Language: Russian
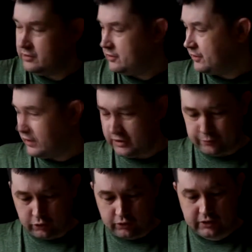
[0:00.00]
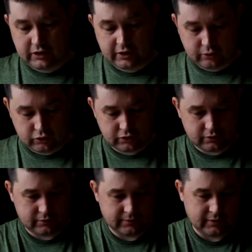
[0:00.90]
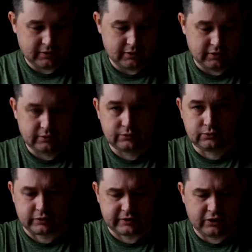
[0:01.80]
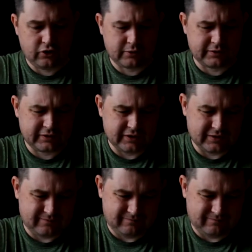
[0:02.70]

реально плох или хорош. Ну, разольем, как всегда.